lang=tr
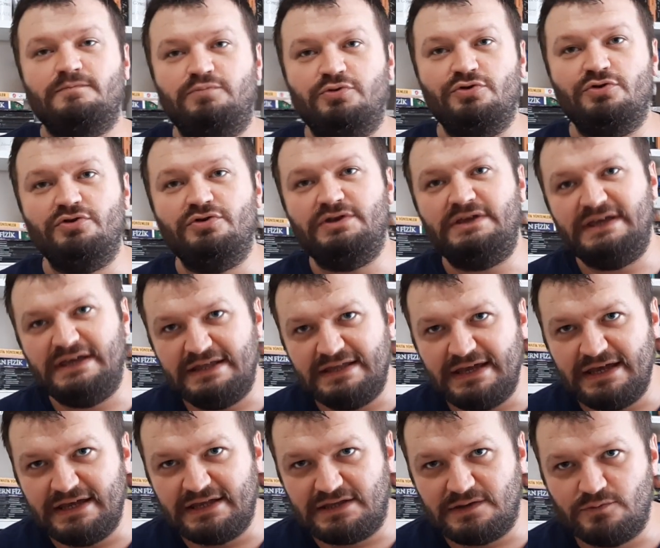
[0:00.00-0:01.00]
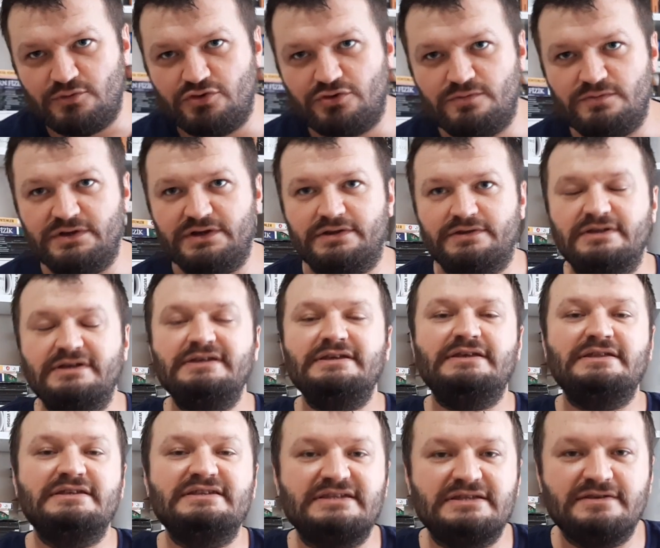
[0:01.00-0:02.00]
Bu yeni eğitim kurumlarında
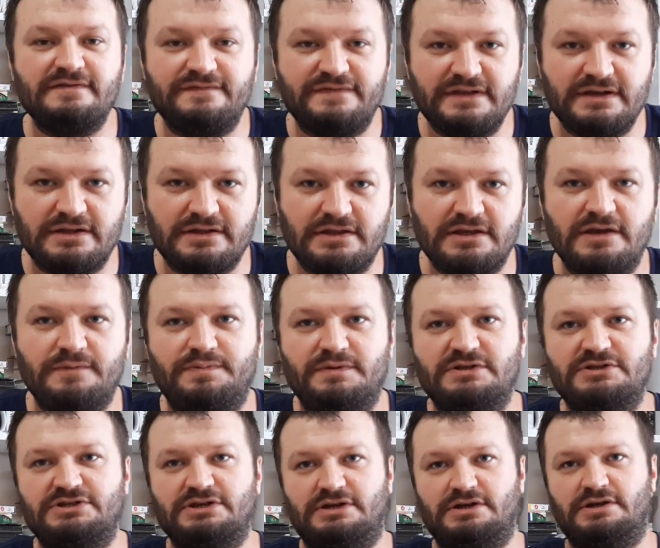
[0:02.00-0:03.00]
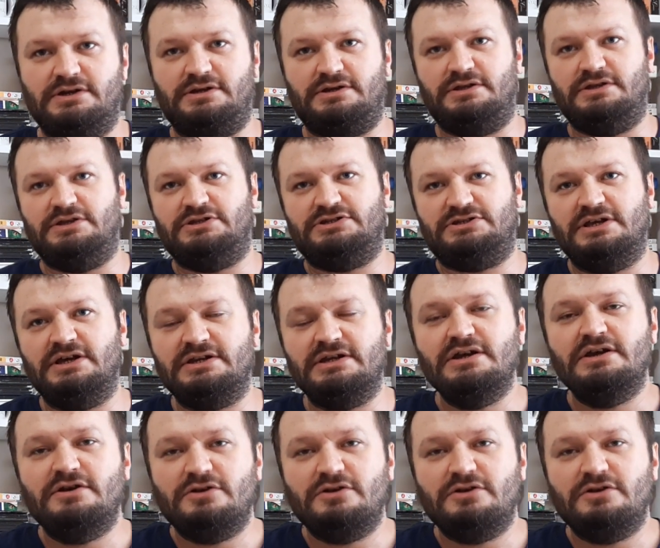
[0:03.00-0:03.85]
yeni sınıflarında yapılacak arkadaşlar.